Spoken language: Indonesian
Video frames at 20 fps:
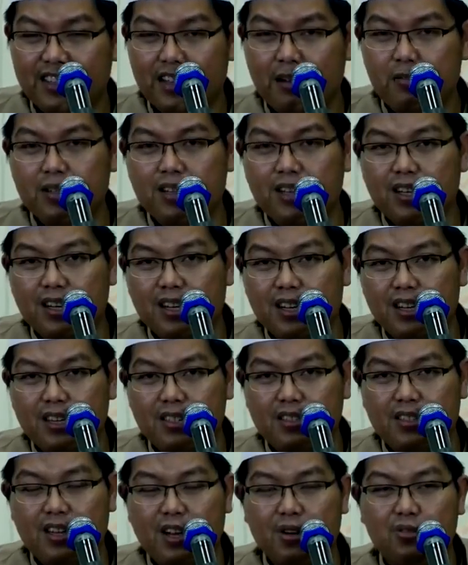Tidak benar ya.
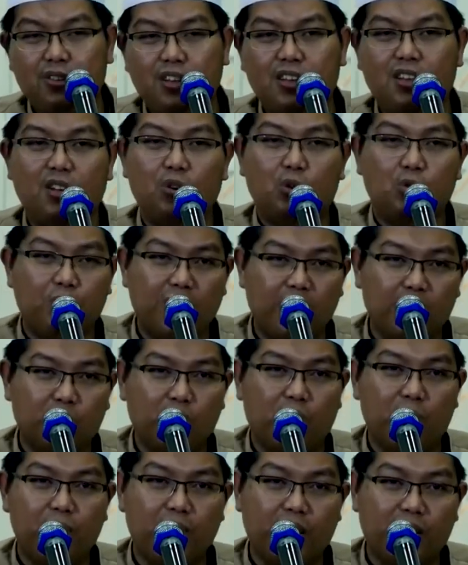Istri harusnya di rumah,
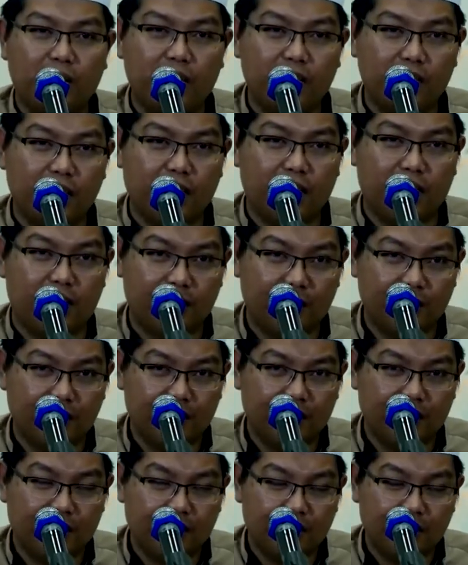suami yang kerja.
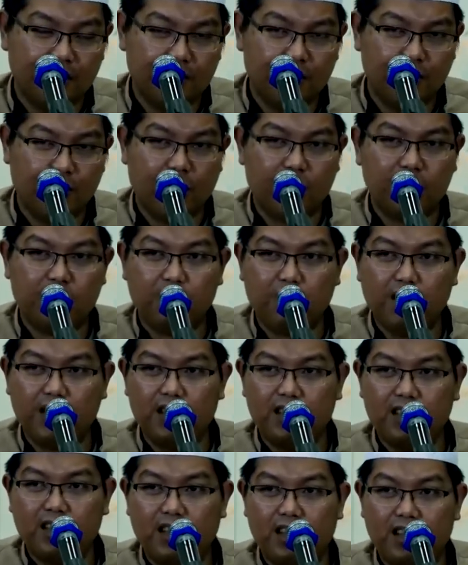Bukan
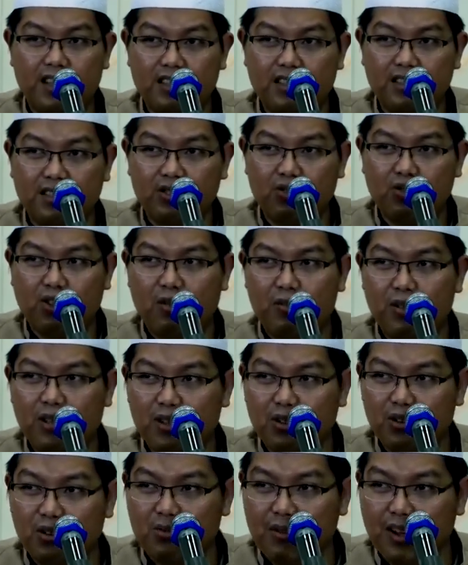sebaliknya, suami
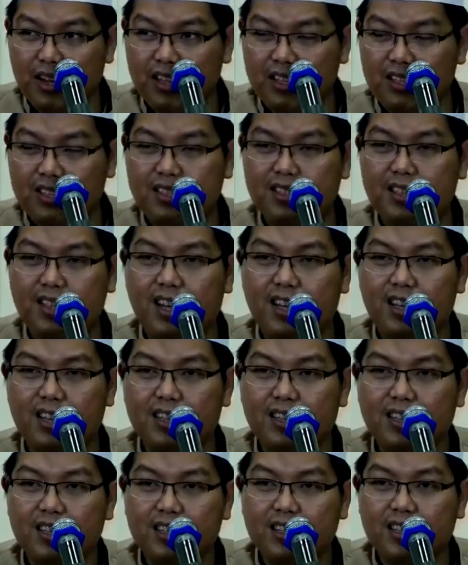di rumah, istri yang
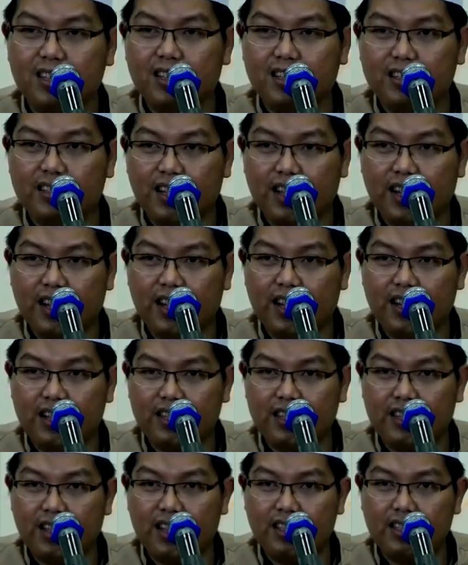kerja.
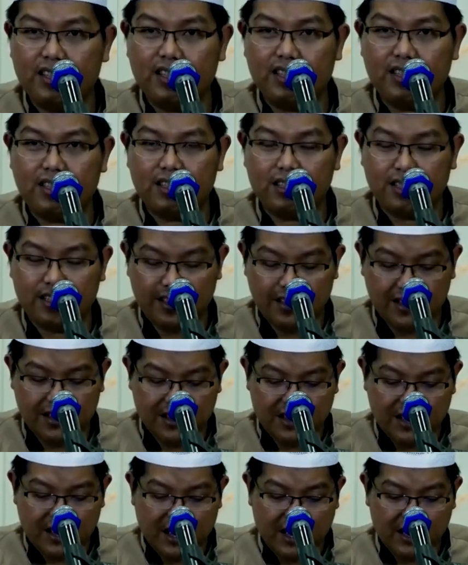Ya, ini
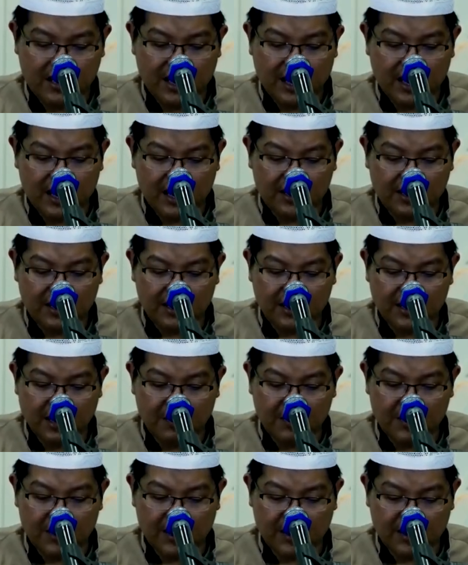hanya alasan
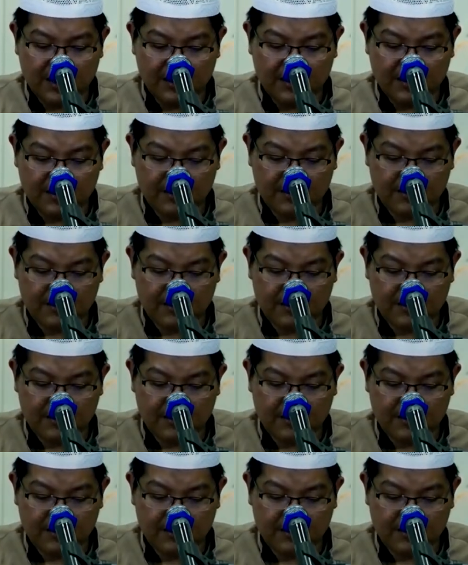tidak benar ya.